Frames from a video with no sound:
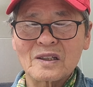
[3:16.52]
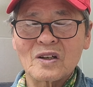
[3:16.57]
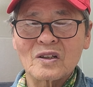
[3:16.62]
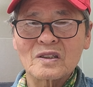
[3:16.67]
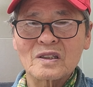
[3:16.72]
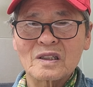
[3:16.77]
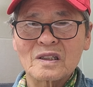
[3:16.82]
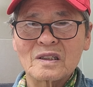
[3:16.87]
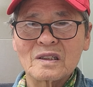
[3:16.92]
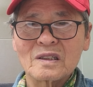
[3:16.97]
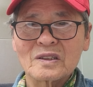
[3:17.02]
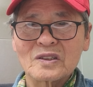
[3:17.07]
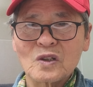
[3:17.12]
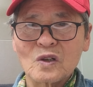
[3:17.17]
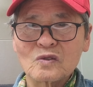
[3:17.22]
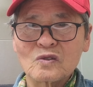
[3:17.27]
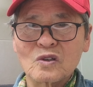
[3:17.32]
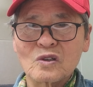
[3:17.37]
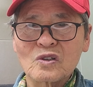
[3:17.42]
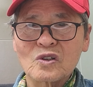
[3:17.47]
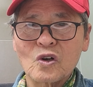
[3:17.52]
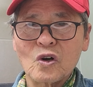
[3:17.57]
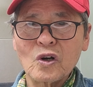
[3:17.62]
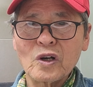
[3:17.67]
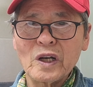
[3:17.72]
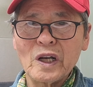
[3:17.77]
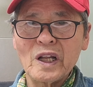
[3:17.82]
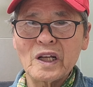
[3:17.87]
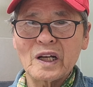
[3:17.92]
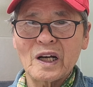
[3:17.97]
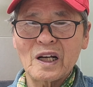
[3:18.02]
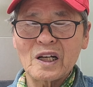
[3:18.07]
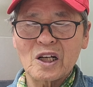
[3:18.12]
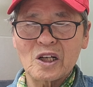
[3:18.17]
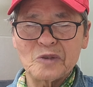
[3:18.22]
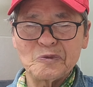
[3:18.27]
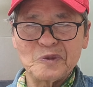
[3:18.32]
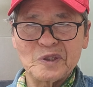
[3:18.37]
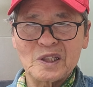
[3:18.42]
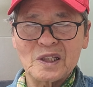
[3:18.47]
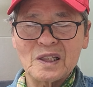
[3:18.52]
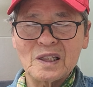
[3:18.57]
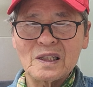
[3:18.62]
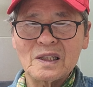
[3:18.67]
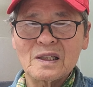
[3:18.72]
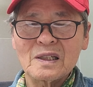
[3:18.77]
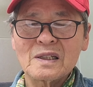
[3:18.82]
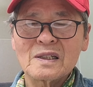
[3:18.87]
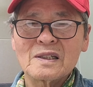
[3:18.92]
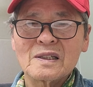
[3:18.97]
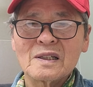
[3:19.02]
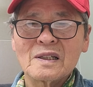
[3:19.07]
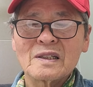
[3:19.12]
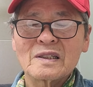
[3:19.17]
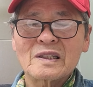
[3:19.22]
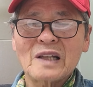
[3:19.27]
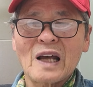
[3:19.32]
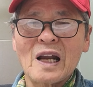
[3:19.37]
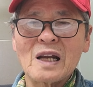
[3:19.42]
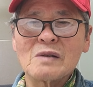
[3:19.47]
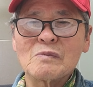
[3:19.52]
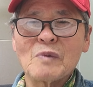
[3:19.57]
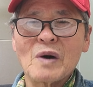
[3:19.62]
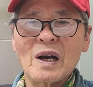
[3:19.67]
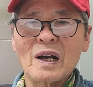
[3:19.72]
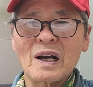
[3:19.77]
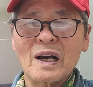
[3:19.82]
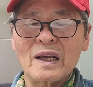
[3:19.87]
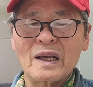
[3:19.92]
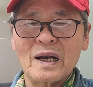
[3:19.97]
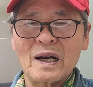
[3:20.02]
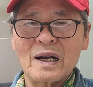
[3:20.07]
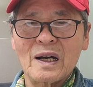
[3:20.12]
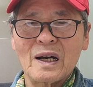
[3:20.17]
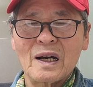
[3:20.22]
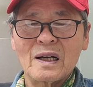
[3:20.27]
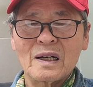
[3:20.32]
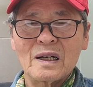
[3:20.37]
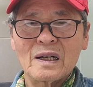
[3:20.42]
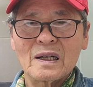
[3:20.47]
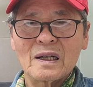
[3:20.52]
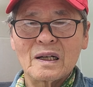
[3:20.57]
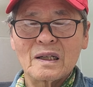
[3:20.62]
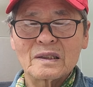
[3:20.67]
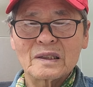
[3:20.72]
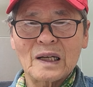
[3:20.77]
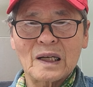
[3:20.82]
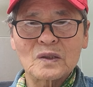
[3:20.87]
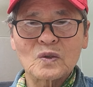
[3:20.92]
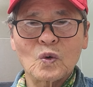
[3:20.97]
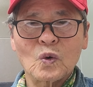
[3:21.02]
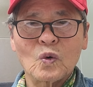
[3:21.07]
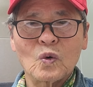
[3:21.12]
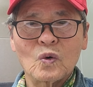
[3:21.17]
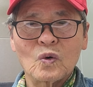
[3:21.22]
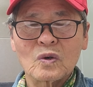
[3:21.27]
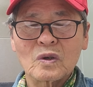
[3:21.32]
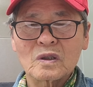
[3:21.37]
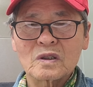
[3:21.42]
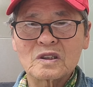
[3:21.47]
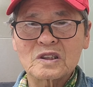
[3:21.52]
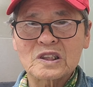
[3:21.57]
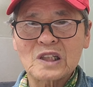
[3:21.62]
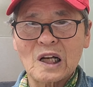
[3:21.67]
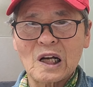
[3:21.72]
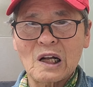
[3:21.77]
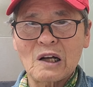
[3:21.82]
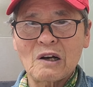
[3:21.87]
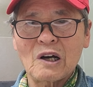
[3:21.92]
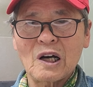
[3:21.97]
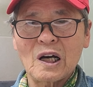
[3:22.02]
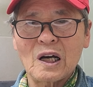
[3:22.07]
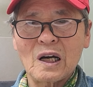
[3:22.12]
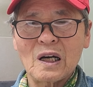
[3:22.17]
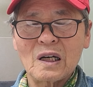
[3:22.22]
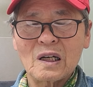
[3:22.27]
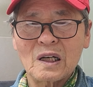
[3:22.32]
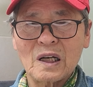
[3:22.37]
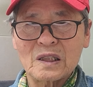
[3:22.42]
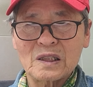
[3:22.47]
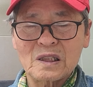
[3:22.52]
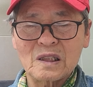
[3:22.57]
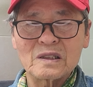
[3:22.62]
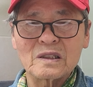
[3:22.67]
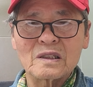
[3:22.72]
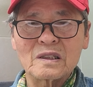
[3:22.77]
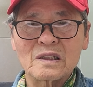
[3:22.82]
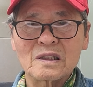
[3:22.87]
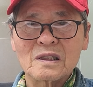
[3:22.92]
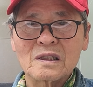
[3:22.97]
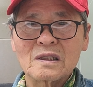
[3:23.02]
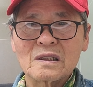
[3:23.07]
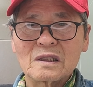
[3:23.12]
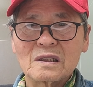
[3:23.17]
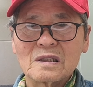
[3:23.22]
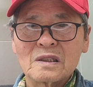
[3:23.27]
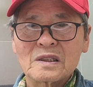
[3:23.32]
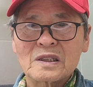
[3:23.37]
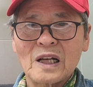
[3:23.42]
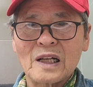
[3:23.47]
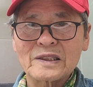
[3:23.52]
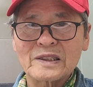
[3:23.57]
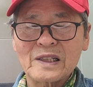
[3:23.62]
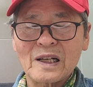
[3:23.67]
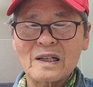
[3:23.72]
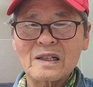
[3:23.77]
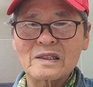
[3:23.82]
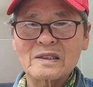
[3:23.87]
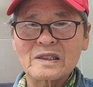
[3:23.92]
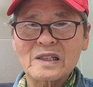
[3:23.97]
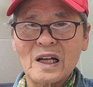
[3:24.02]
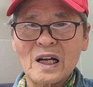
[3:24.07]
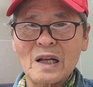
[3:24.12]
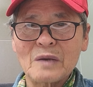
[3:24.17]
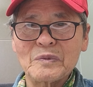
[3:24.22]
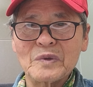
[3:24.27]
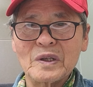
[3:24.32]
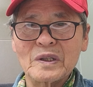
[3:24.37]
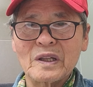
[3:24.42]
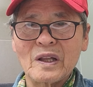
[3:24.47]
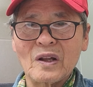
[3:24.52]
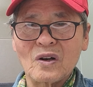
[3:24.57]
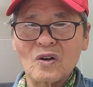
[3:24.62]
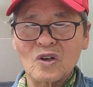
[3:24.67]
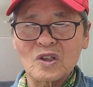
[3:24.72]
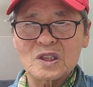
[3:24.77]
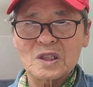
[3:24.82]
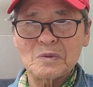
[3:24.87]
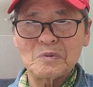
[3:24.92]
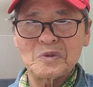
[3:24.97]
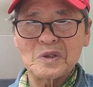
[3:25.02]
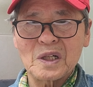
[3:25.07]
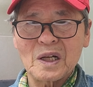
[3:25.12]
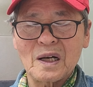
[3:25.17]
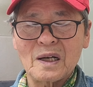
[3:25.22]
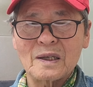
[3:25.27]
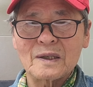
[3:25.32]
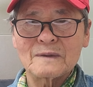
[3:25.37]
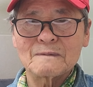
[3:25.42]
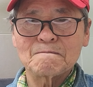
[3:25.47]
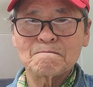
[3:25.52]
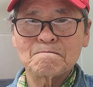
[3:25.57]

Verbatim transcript: 것 결국은 컨닝하는 겁니다. 닮아가야 나도 그 사람과 같은 잘 사는 사람이 되는 것입니다.